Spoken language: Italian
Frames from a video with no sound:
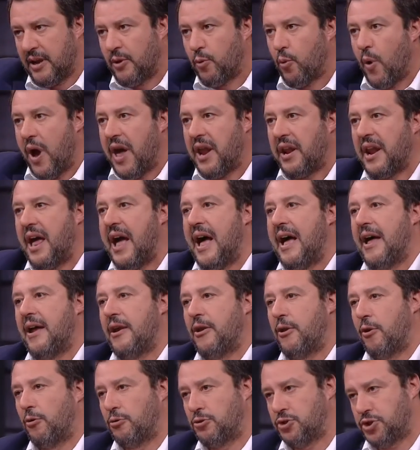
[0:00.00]
guerra
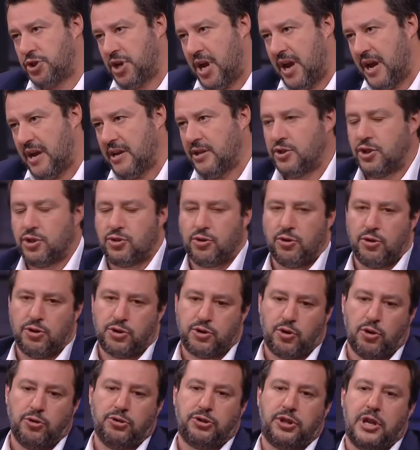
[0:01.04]
non c'è, ci sono
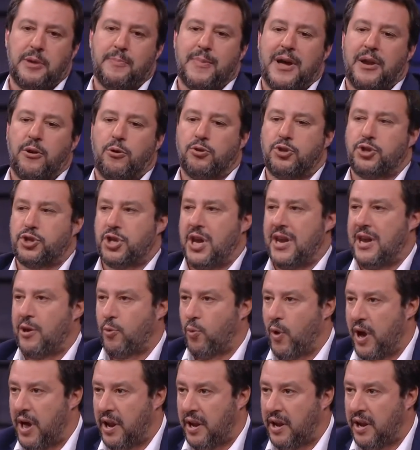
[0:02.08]
scontri ma non c'è la guerra.